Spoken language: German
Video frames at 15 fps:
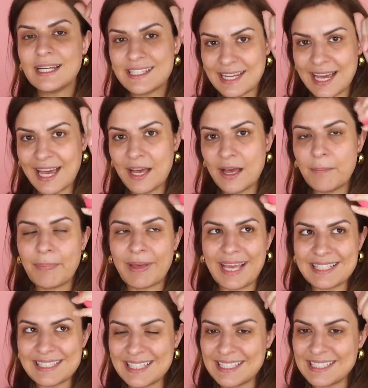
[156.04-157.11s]
Da
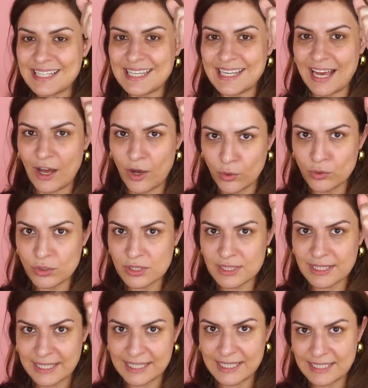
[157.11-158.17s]
presse ich den
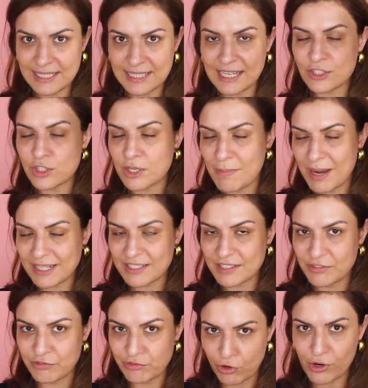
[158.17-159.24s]
aus, richtig, also ich mache
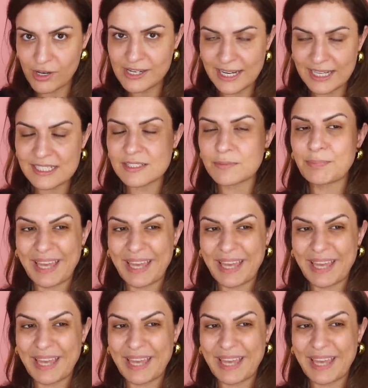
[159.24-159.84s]
den voll nass,